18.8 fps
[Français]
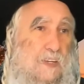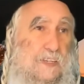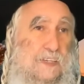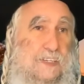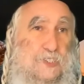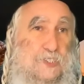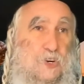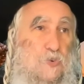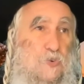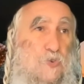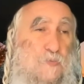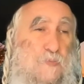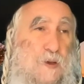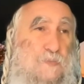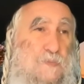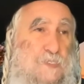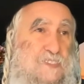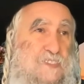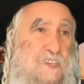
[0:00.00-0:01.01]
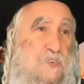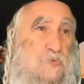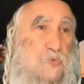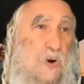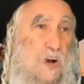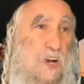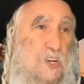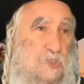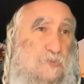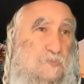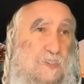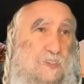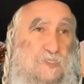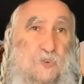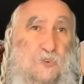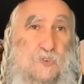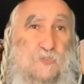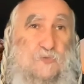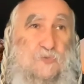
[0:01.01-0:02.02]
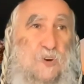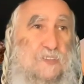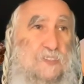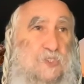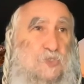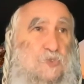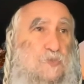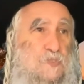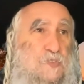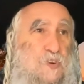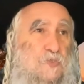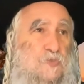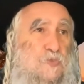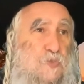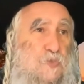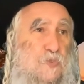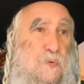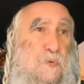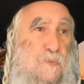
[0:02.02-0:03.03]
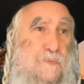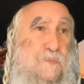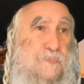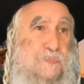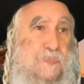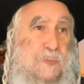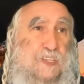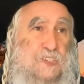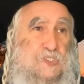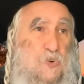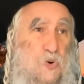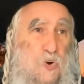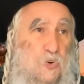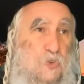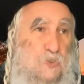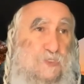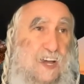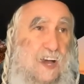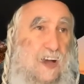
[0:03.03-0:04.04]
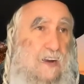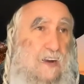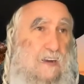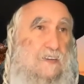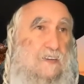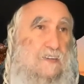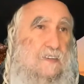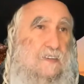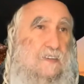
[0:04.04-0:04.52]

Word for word: Les gens eux-mêmes, ils se découragent parce qu'ils voient des choses en eux qui sont en retard.